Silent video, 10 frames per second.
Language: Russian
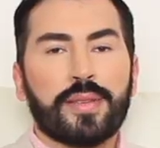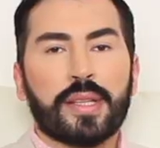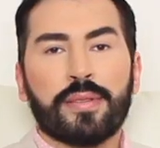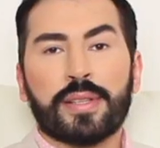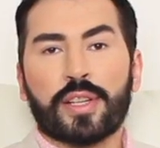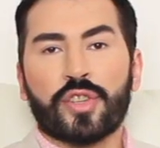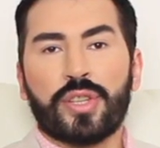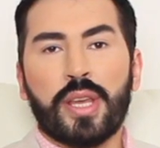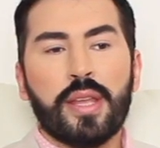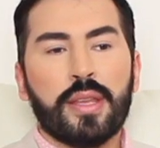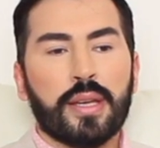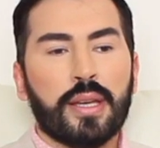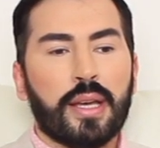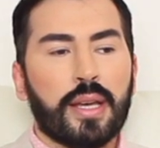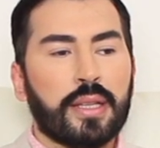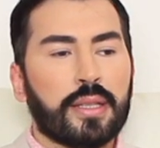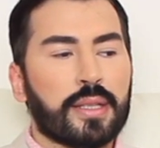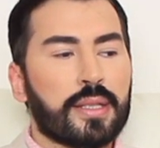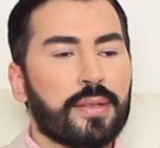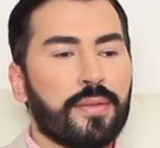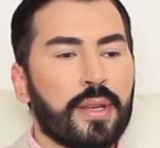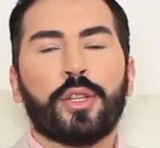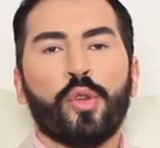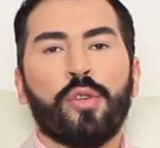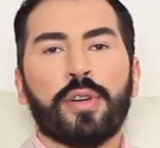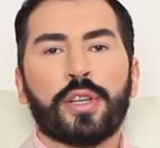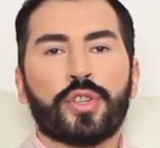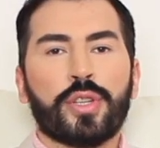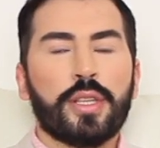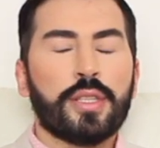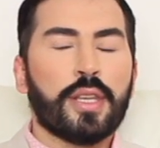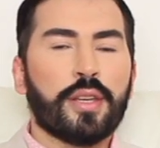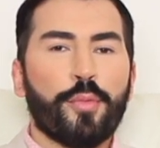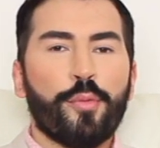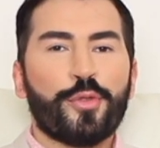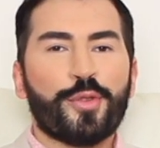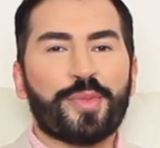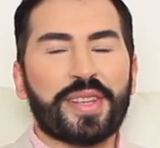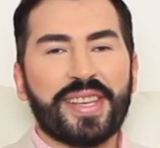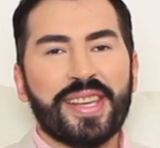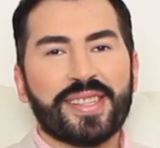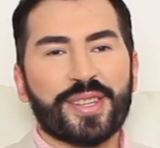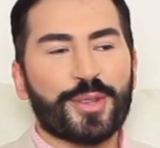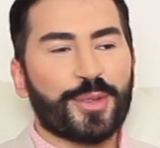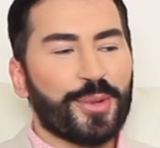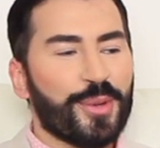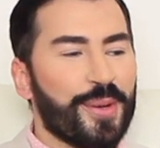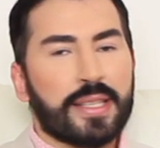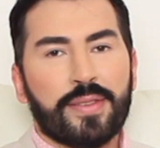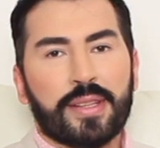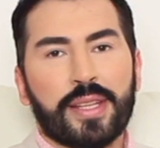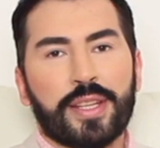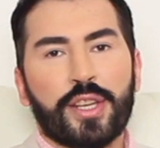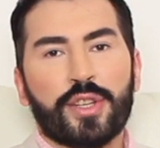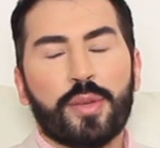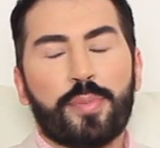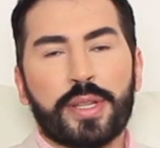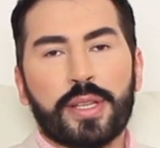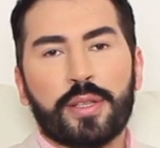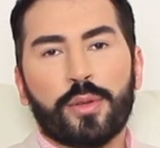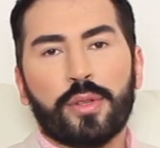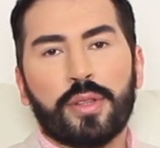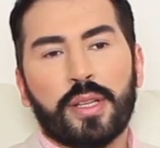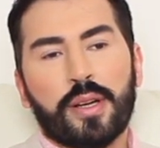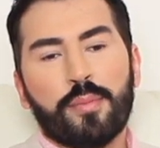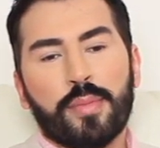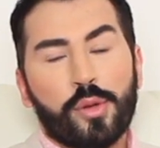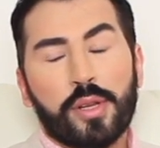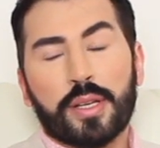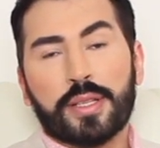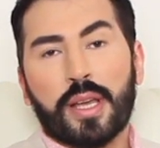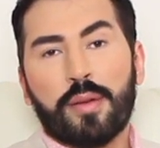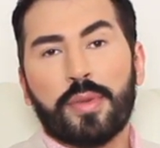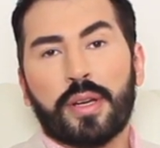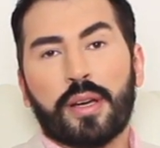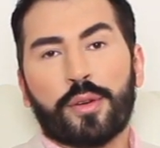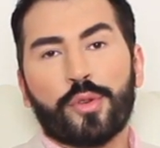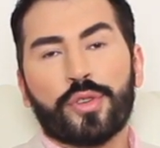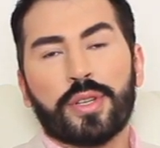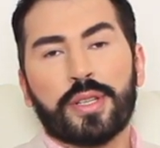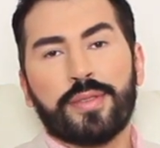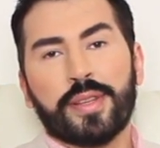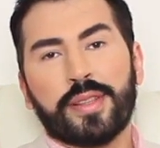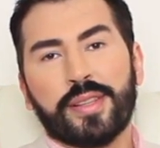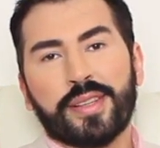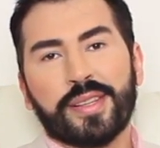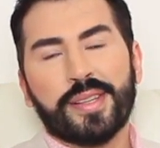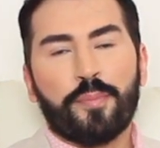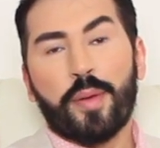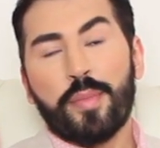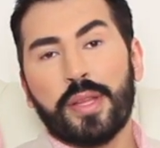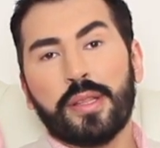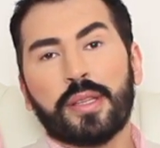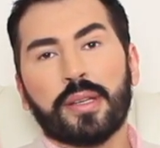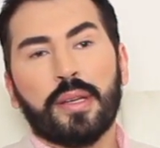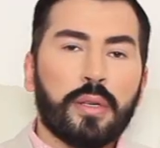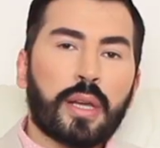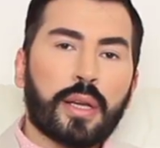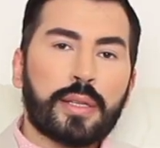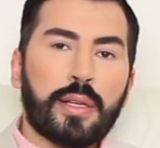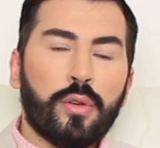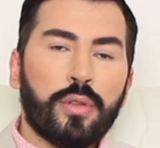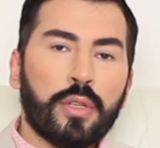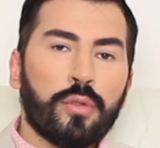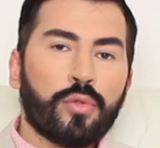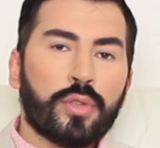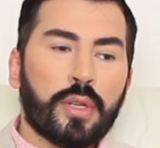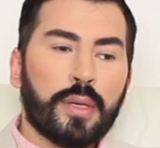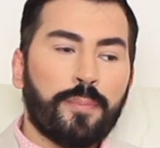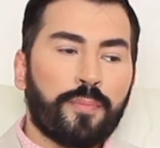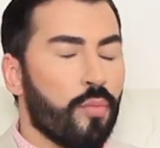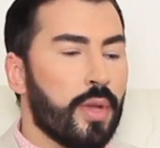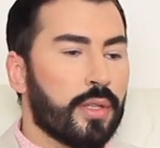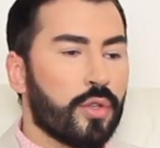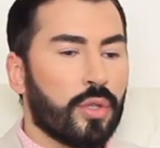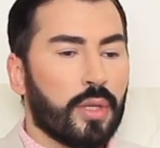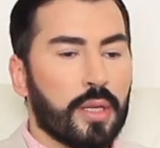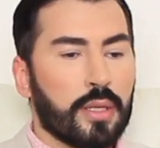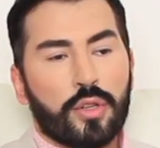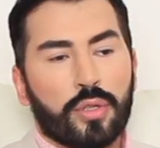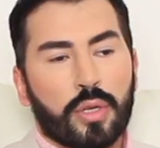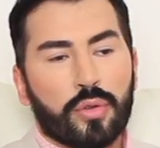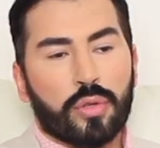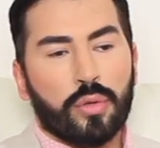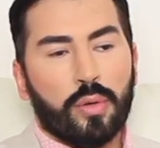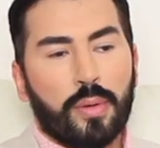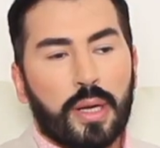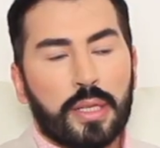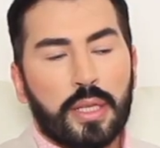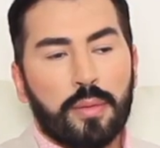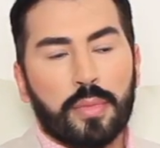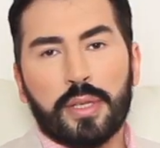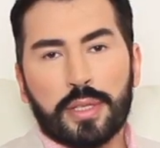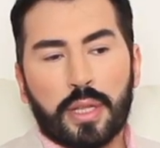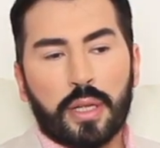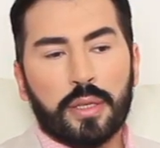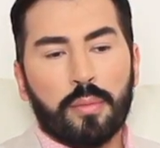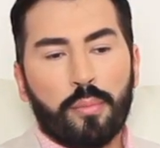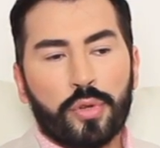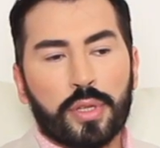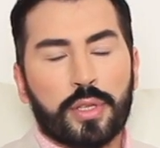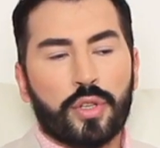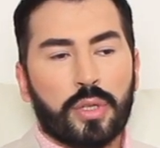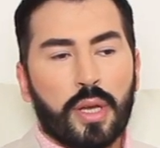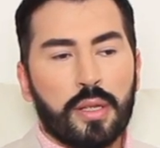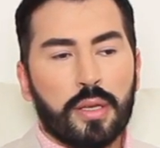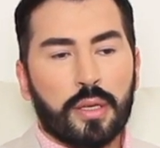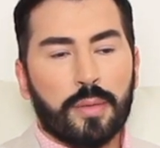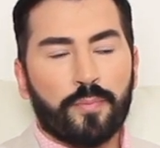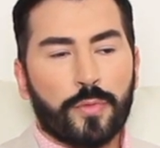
цвет возрождения, это цвет новой жизни. И мы будем надеяться, что цвет надежды принесет нам только самые хорошие, светлые моменты. Ярко-зеленый нужно уметь сочетать. Я считаю, что одним из трендов будет сочетание